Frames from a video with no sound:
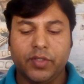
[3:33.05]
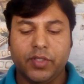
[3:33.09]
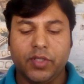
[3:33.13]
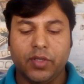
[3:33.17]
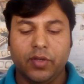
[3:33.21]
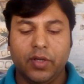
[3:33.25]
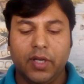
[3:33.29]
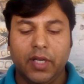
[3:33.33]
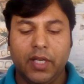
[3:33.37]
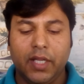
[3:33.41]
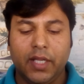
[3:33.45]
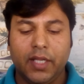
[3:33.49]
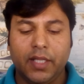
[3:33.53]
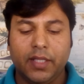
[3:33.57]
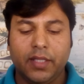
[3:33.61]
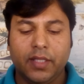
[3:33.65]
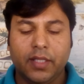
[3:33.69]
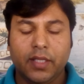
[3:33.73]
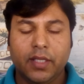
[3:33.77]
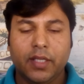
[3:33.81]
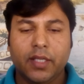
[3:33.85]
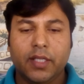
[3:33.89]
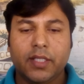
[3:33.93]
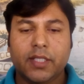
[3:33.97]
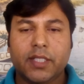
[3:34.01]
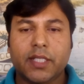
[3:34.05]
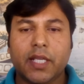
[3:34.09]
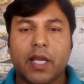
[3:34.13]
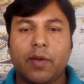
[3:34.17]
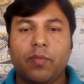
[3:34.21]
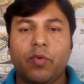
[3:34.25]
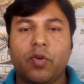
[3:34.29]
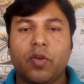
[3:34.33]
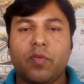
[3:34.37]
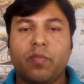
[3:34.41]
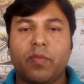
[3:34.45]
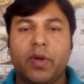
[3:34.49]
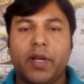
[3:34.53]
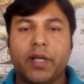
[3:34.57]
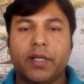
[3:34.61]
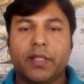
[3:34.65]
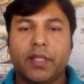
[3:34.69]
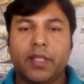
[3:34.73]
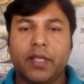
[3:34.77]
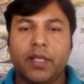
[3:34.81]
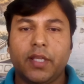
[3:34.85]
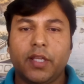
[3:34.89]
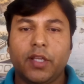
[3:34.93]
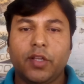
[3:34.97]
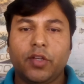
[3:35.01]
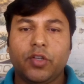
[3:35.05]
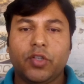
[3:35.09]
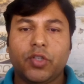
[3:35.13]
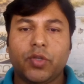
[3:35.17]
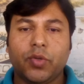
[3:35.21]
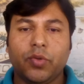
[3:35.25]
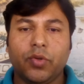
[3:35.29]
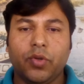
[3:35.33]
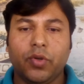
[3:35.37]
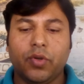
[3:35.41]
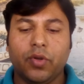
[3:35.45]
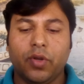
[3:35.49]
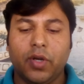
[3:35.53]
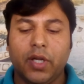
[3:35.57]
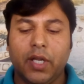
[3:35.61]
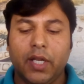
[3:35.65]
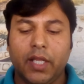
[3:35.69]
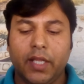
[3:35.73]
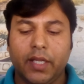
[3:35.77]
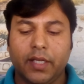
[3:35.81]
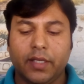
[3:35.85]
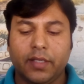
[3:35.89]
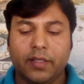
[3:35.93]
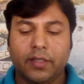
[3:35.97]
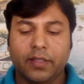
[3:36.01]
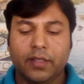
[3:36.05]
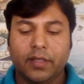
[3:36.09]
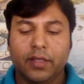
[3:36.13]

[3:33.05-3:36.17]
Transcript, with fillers: জল্লাদ চাবুক মারতে শুরু করলেন